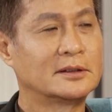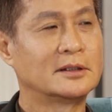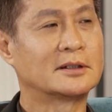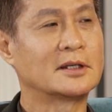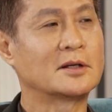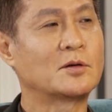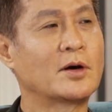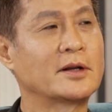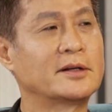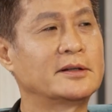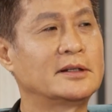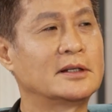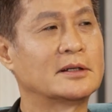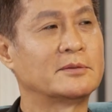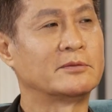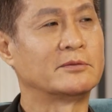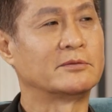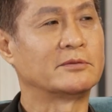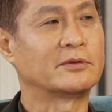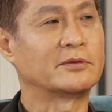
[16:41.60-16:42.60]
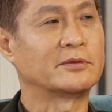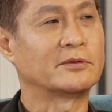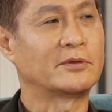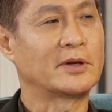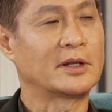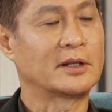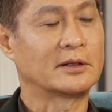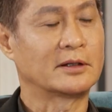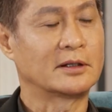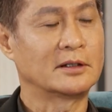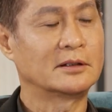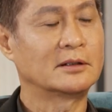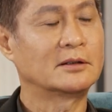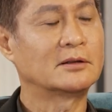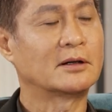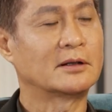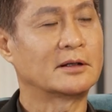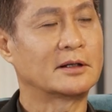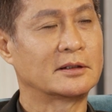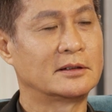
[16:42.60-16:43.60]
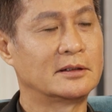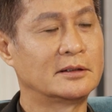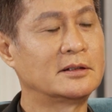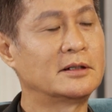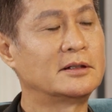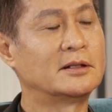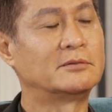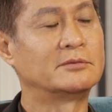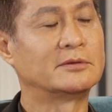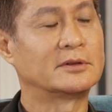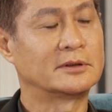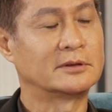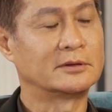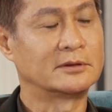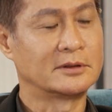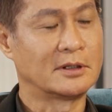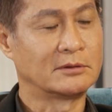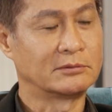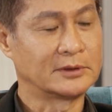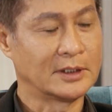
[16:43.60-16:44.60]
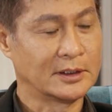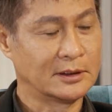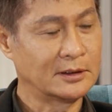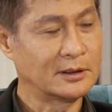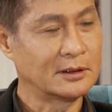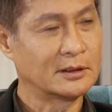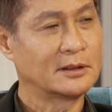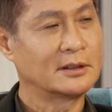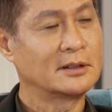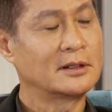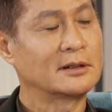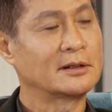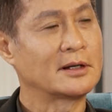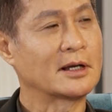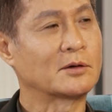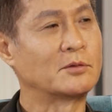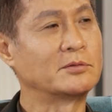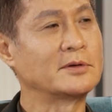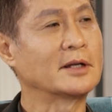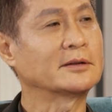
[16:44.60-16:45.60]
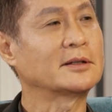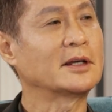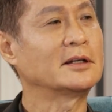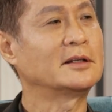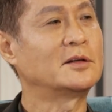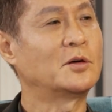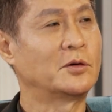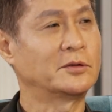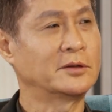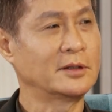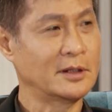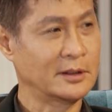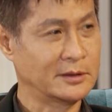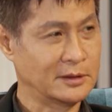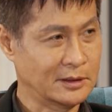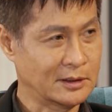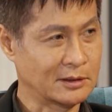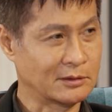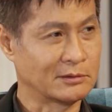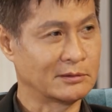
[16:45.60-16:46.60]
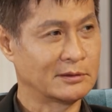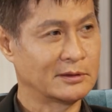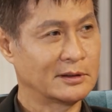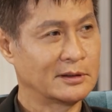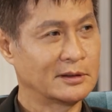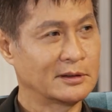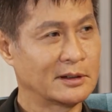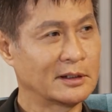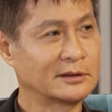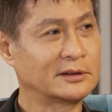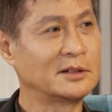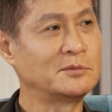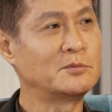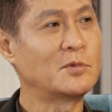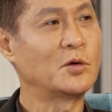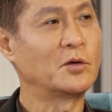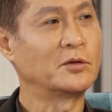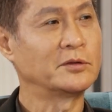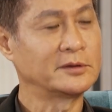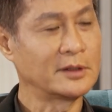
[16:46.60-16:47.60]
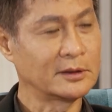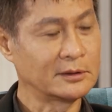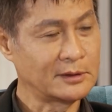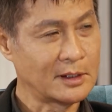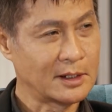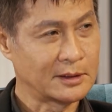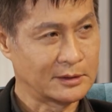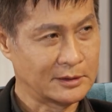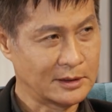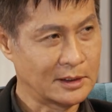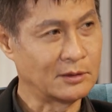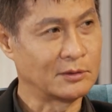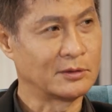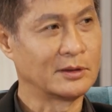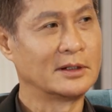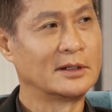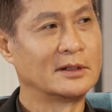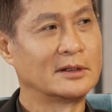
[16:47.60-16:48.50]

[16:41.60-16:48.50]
thì cái quan điểm về cái gọi là những người đồng đồng tính á, là cũng đã thay đổi rất là nhiều đã tiến bộ rất là nhiều